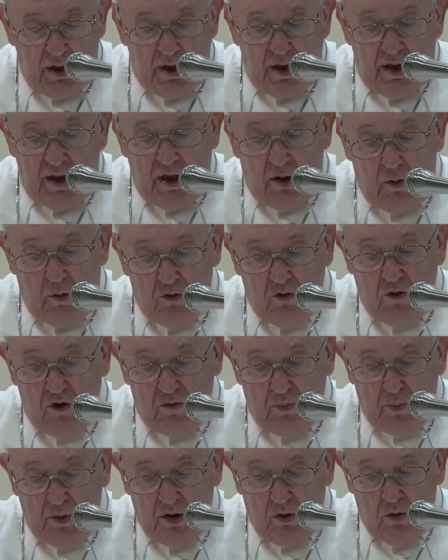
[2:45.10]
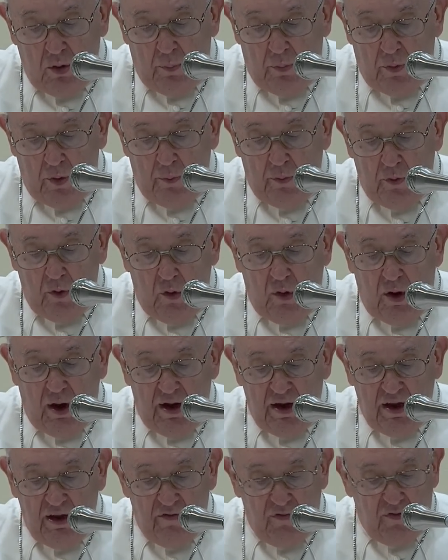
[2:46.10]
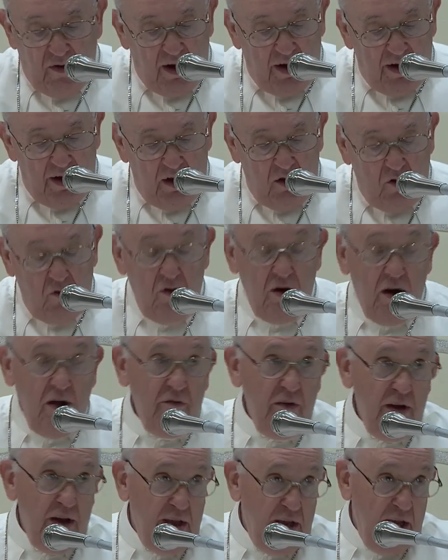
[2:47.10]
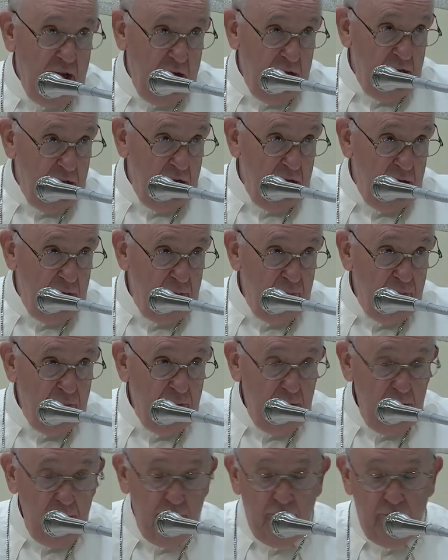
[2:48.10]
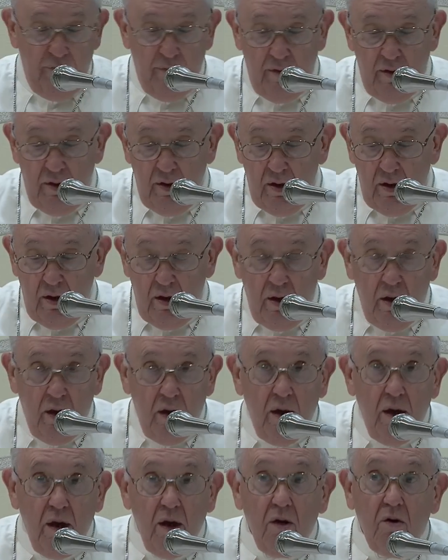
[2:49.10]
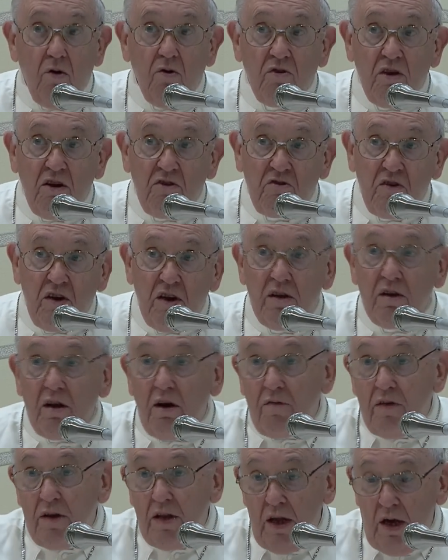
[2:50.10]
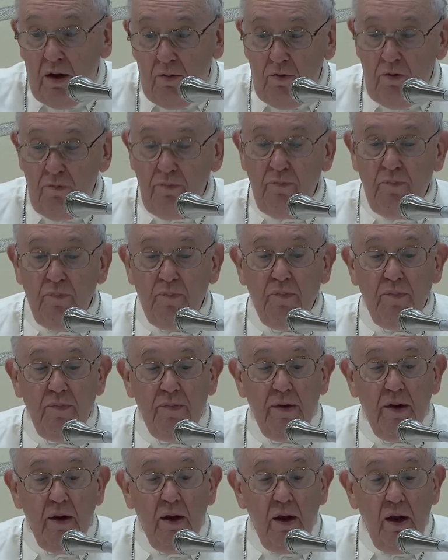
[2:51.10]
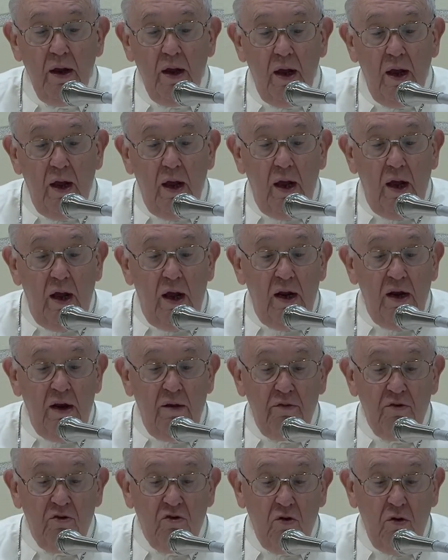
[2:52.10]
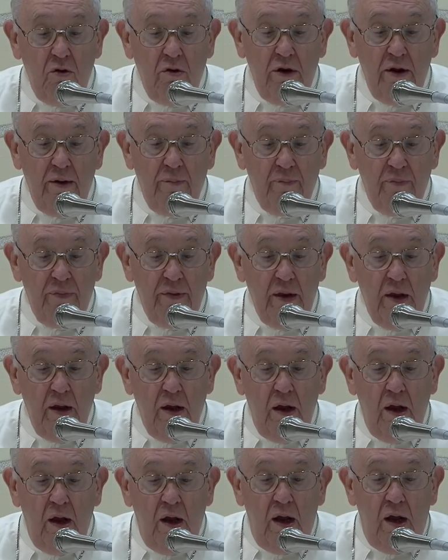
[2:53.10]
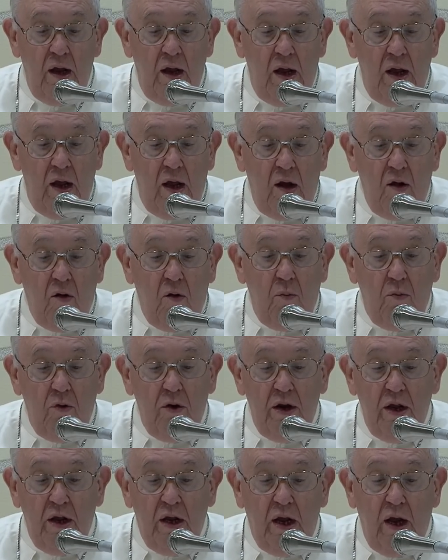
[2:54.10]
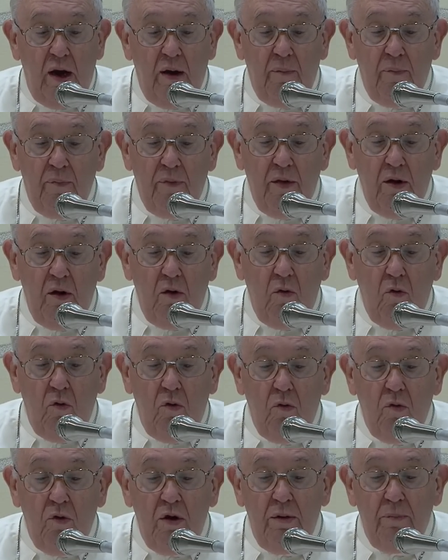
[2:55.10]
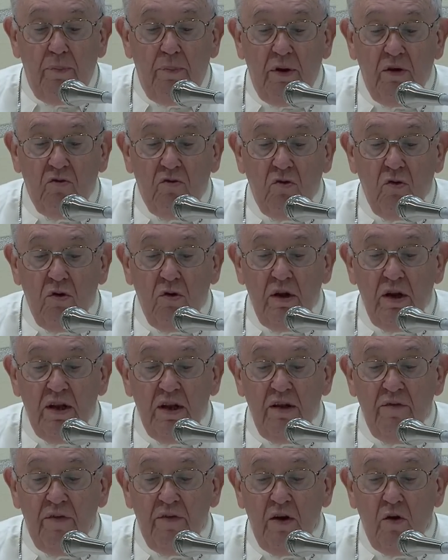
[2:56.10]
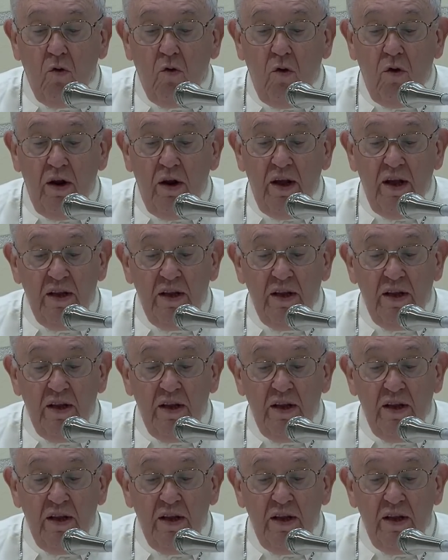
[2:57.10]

Trang phục, đôi mắt, giọng nói, đôi chân, mọi thứ đều lồng lẫy trong thị kiến đó. Đó là một thị kiến. Tuy nhiên, tóc của người ấy trắng như len, như tuyết, giống như của một người già.